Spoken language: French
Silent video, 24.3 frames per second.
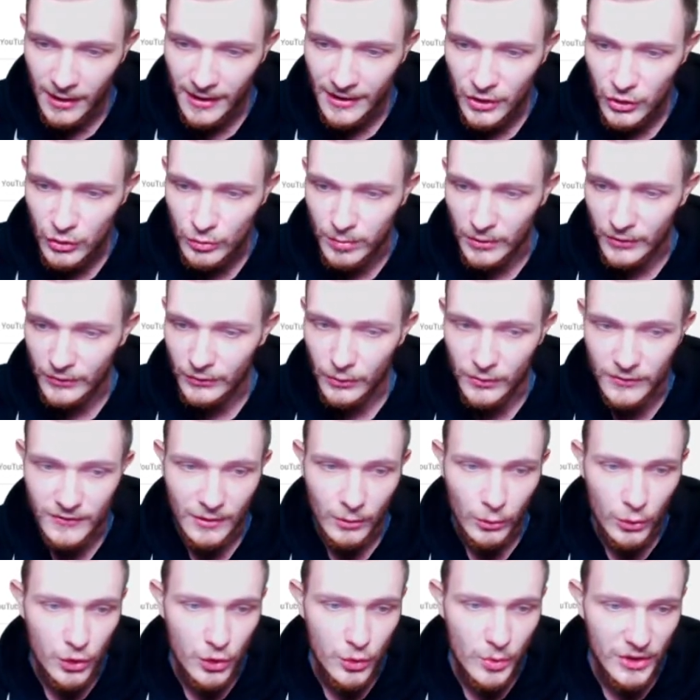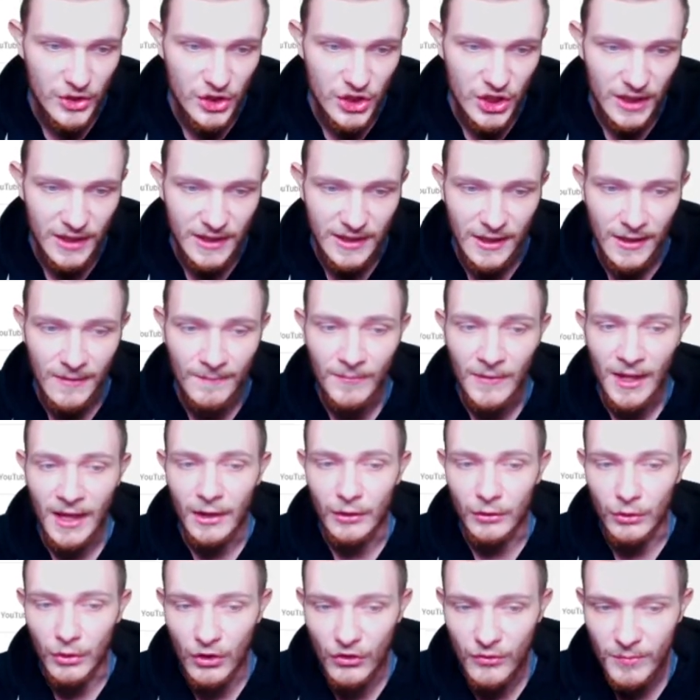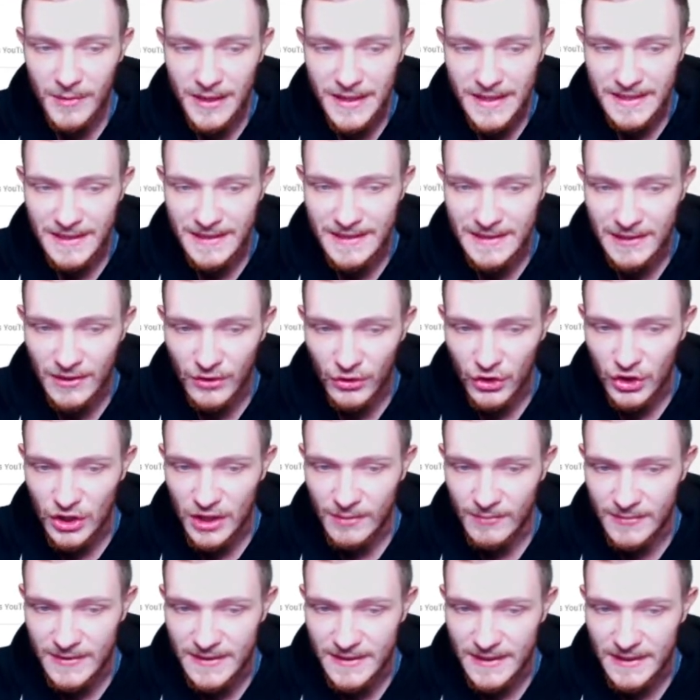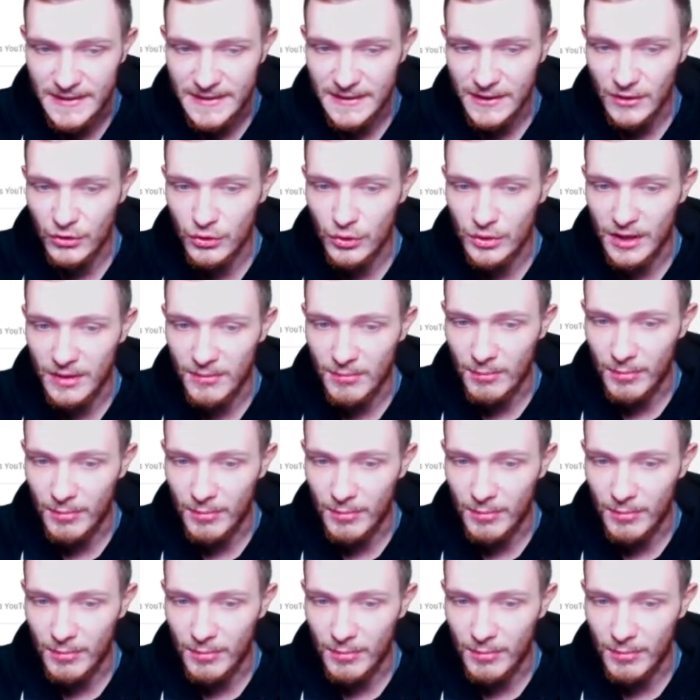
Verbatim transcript: Je pense que c'est le choix de chacun. 9500 j'aime, 500 je n'aime